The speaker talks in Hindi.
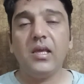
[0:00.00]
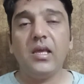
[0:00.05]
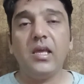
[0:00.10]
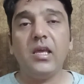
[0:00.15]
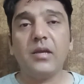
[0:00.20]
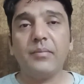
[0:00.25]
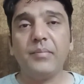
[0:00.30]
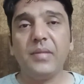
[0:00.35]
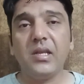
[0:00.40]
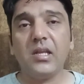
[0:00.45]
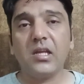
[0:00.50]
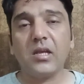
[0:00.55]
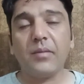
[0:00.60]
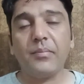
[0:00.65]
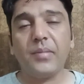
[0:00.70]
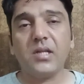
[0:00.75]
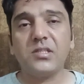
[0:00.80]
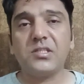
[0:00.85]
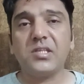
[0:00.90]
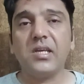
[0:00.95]
एक महीने के
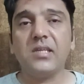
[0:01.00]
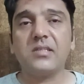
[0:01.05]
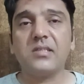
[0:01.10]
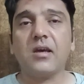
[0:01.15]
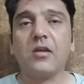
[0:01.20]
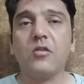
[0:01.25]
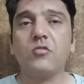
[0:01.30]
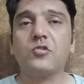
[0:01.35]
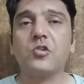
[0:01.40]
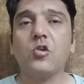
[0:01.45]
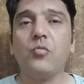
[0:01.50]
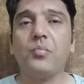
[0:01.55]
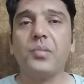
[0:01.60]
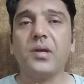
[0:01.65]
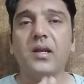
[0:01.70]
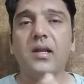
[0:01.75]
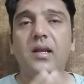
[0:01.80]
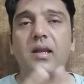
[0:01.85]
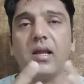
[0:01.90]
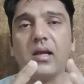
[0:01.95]
बाद छह हज़ार उसके
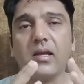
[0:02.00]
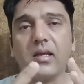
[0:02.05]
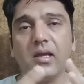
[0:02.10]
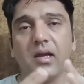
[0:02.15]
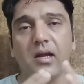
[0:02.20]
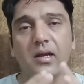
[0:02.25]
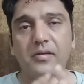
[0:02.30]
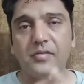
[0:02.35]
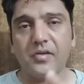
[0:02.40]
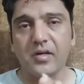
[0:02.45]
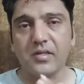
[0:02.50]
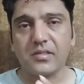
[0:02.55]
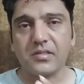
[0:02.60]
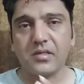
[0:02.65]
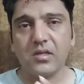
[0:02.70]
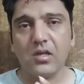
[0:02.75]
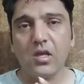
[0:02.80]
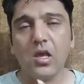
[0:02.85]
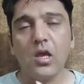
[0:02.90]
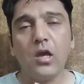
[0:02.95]
ऊपर लग गया इंटरेस्ट
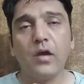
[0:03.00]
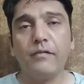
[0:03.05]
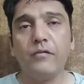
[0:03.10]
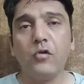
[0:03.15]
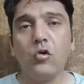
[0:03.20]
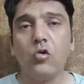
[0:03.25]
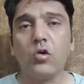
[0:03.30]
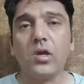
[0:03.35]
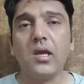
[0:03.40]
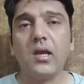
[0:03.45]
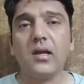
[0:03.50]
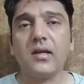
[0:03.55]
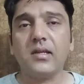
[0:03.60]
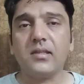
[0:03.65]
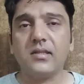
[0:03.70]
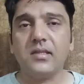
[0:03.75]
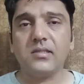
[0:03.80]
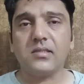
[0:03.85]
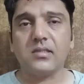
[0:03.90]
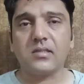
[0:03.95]
वो हो गया
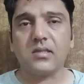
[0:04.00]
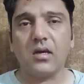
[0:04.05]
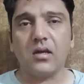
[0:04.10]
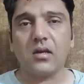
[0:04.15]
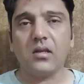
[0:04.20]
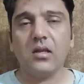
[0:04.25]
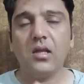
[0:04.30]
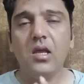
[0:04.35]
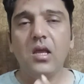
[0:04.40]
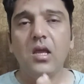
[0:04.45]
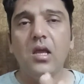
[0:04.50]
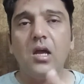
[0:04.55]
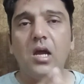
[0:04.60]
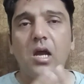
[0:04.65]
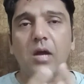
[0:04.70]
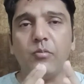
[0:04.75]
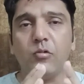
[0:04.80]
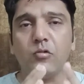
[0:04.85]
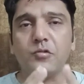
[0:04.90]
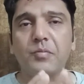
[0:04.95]
इकतीस हज़ार
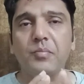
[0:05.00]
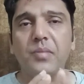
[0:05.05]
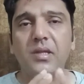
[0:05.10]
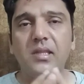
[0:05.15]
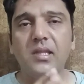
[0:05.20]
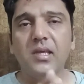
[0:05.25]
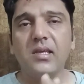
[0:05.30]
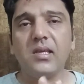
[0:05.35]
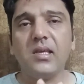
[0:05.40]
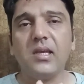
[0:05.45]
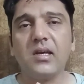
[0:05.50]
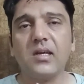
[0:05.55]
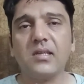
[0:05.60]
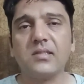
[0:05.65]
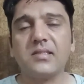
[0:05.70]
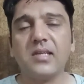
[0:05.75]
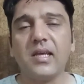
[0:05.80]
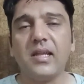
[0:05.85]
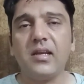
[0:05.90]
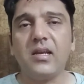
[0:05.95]
अब उस बंदे की अगर
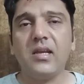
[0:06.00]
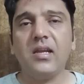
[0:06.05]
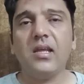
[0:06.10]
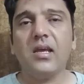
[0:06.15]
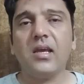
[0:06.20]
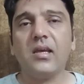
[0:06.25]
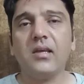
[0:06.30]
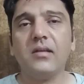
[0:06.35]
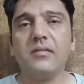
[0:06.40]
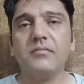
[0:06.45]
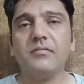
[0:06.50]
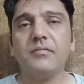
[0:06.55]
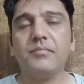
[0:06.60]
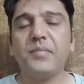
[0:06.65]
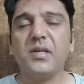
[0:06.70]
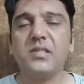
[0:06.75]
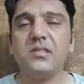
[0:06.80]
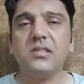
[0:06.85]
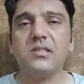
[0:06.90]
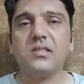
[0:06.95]
सैलरी है
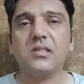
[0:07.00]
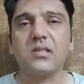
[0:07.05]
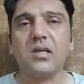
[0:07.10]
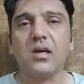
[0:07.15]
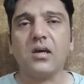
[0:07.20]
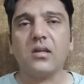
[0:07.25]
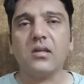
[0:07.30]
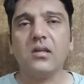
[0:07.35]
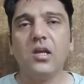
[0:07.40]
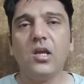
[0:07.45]
पच्चीस हज़ार